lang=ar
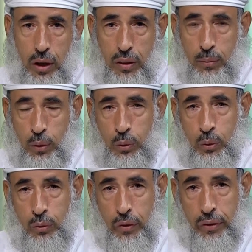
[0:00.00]
هذا
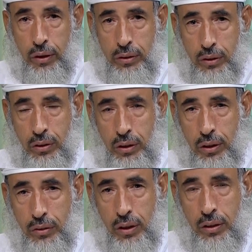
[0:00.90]
الموضوع فضيلة الشيخ
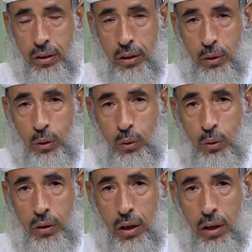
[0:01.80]
الجليل
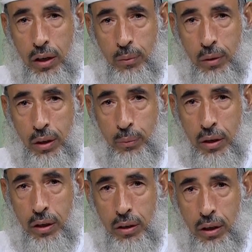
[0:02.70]
الدكتور كهلان بن نبهان